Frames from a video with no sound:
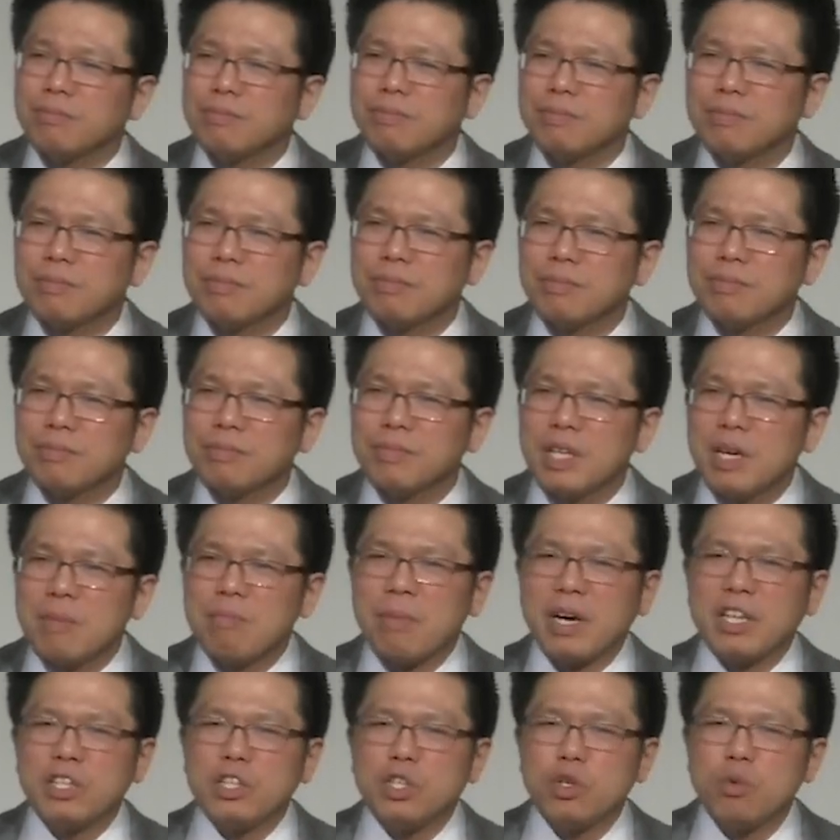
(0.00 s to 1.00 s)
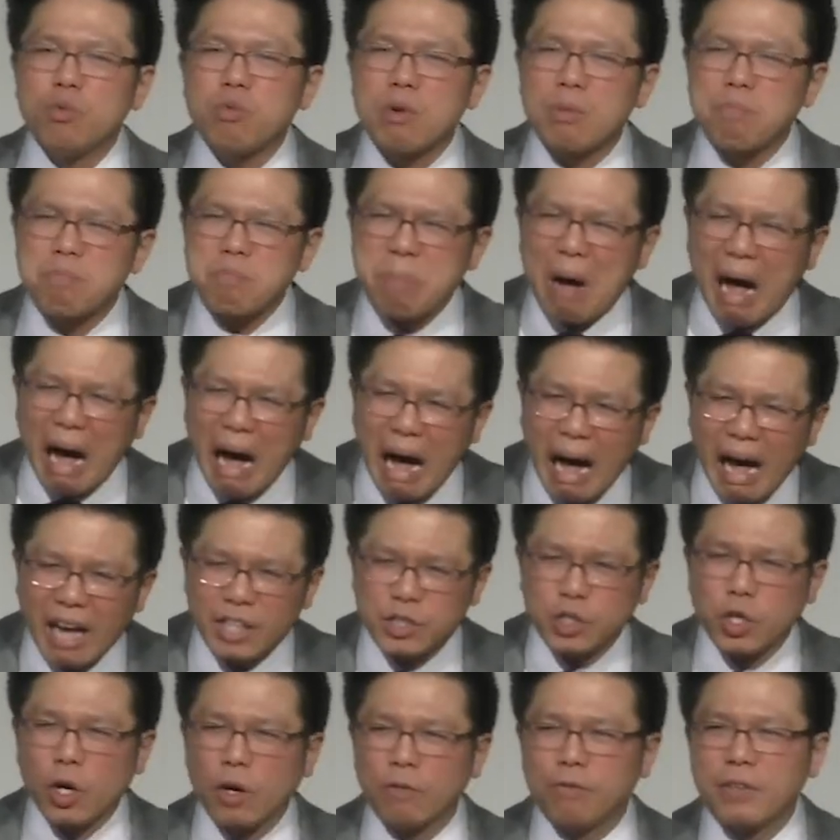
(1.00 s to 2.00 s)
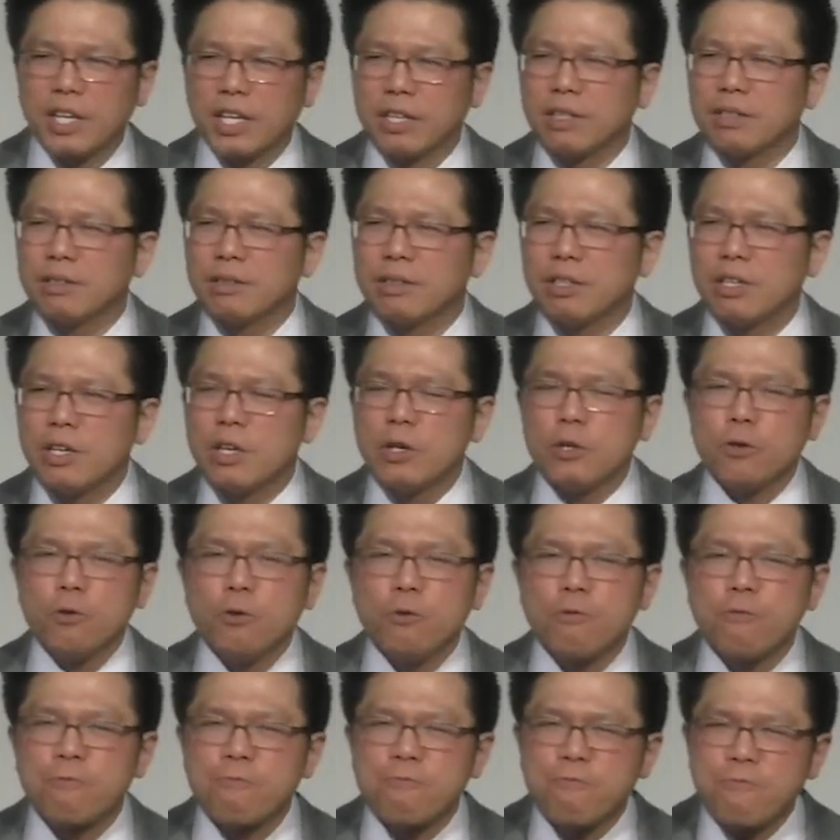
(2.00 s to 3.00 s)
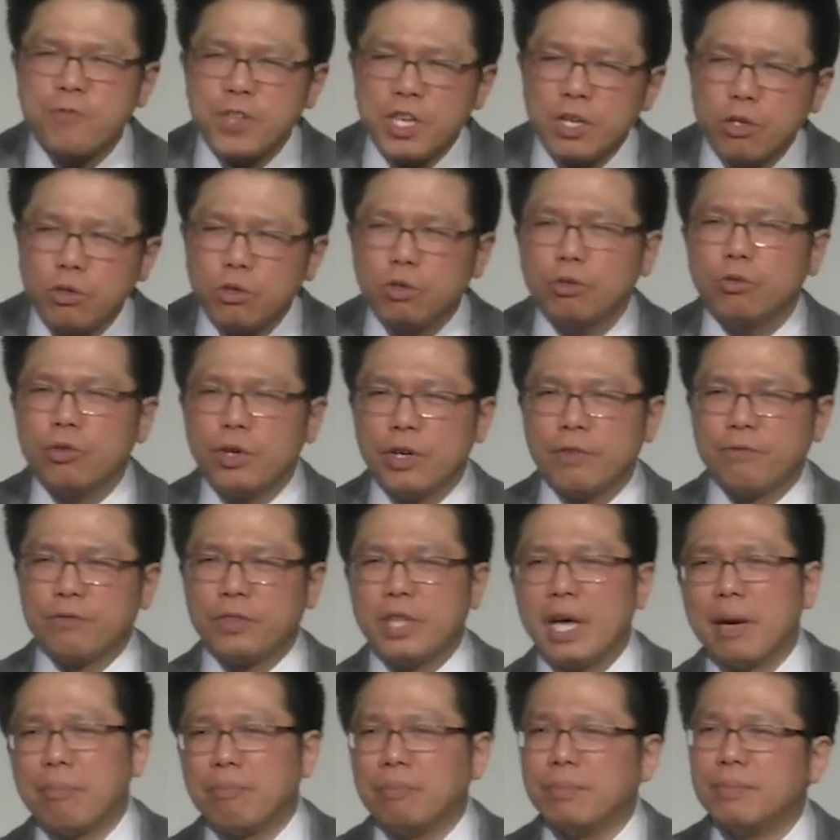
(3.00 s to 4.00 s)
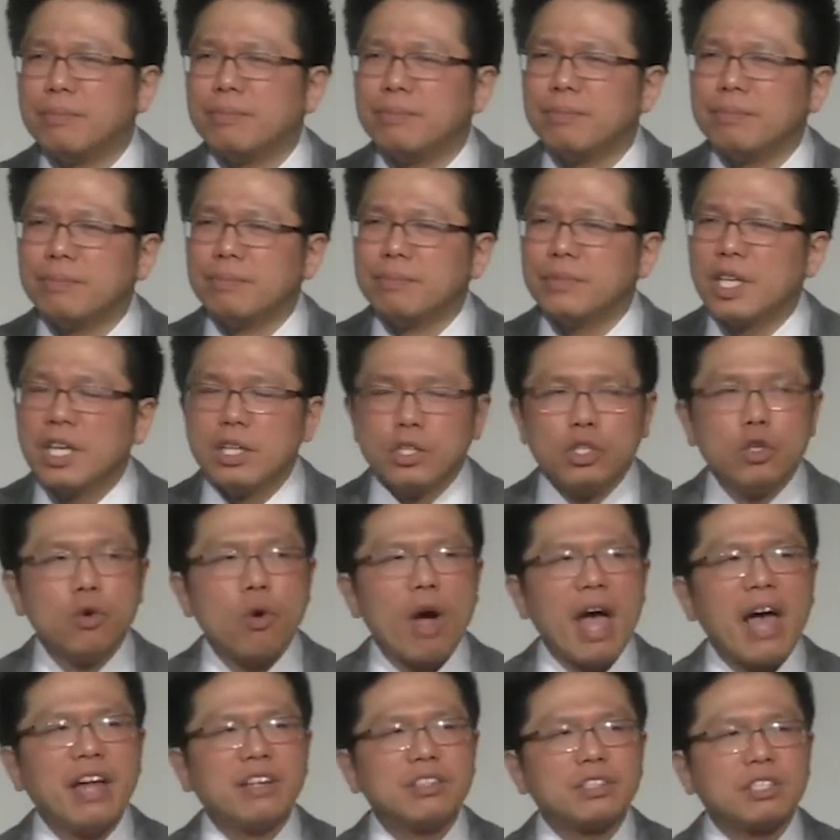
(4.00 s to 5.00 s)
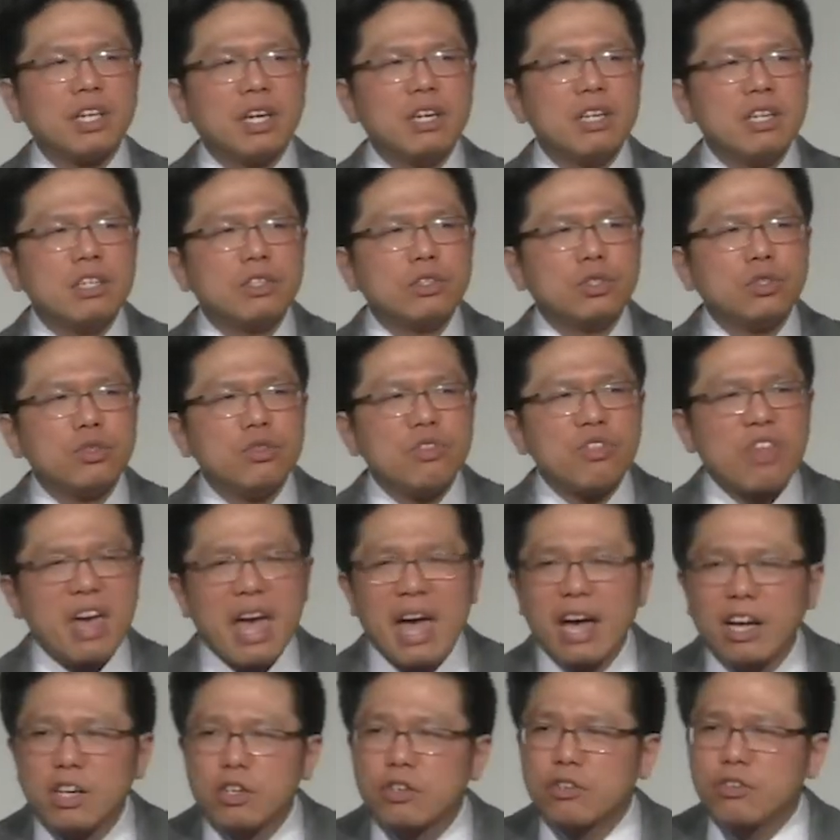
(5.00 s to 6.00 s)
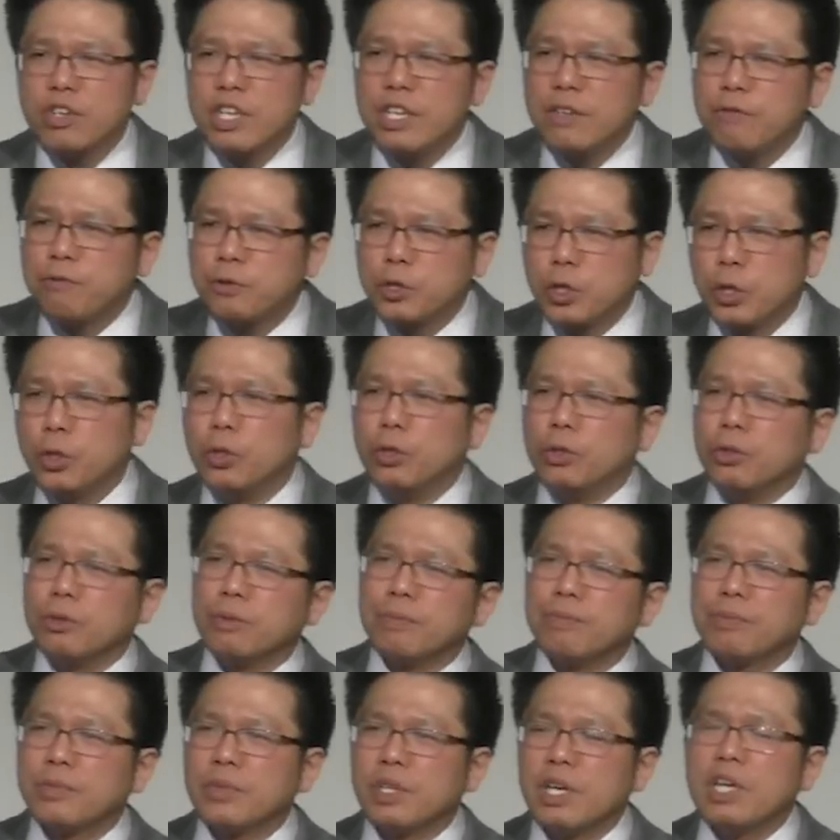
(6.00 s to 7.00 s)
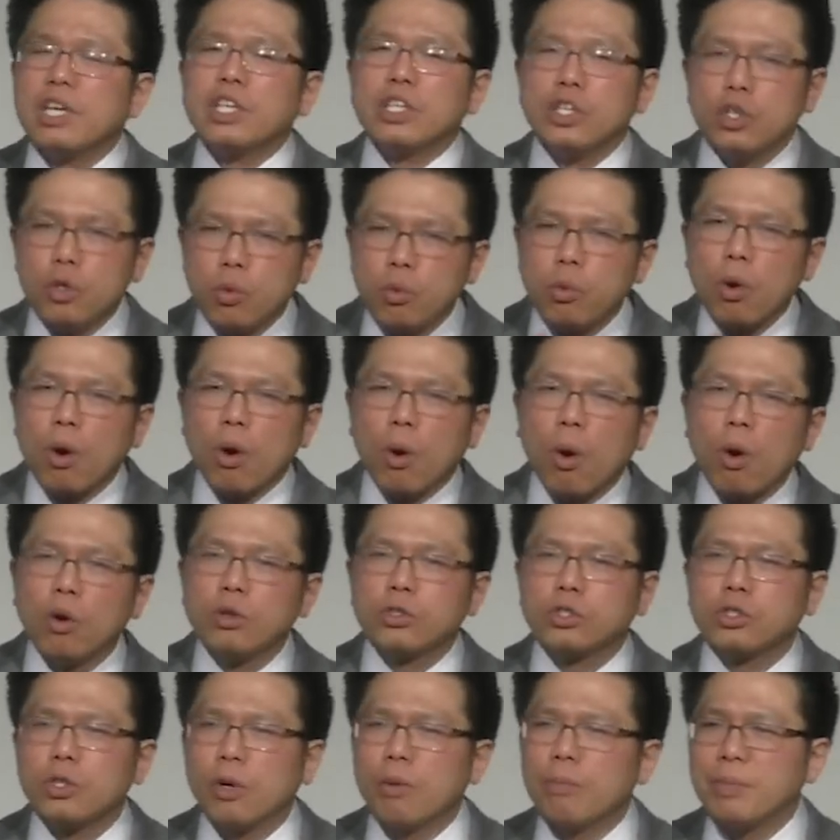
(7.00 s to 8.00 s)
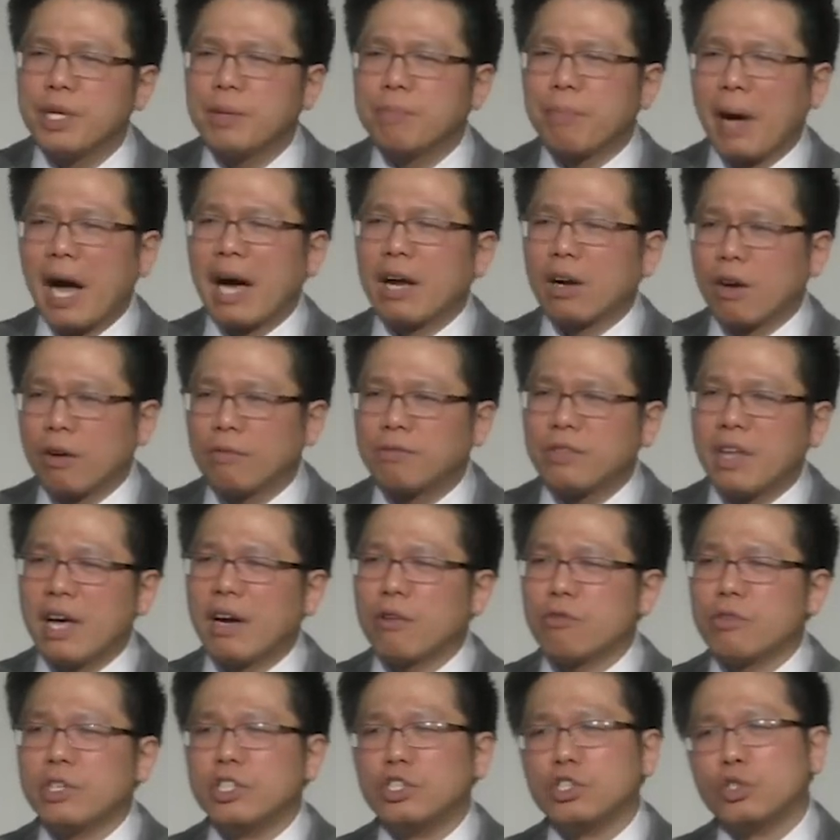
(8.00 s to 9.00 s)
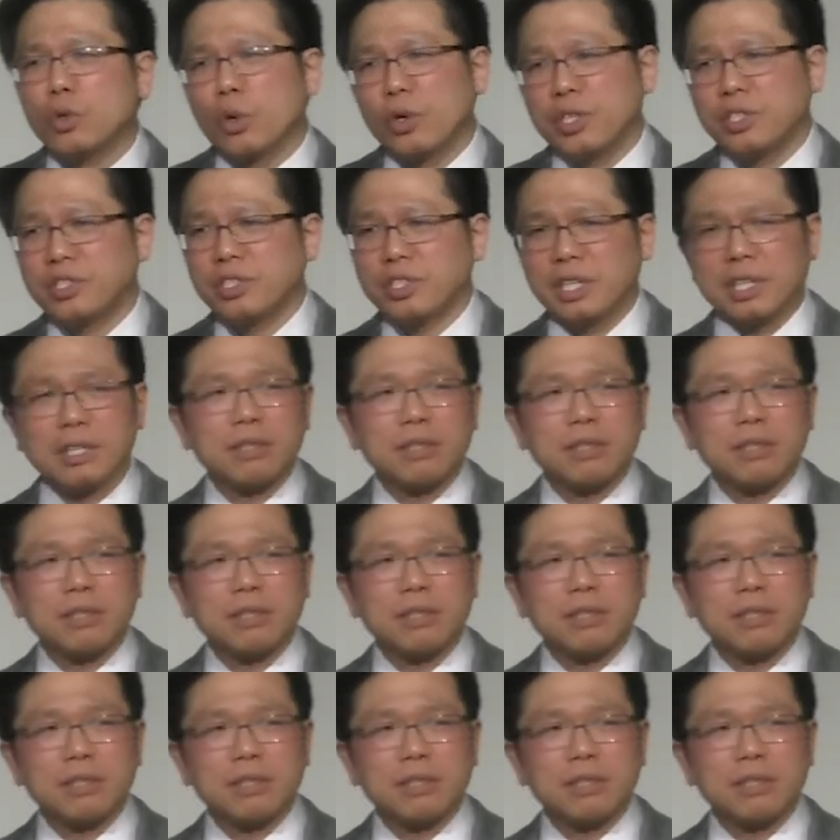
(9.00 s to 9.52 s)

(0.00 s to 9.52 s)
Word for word: 也许是别人在受苦，不是你的受苦。可是呢，你去与他们感同身受，你进入到他们的悲痛，